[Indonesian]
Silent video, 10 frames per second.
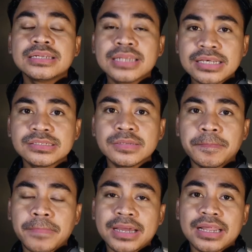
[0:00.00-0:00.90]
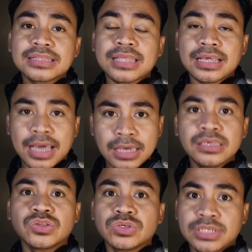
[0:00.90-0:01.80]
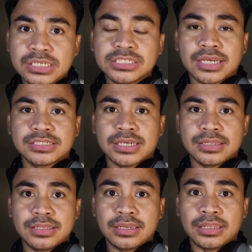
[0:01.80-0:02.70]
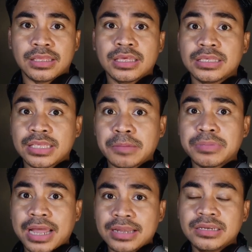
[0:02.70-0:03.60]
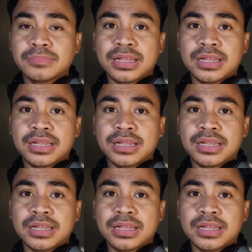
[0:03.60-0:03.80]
nasib para TKI Indonesia saat ini yang berada di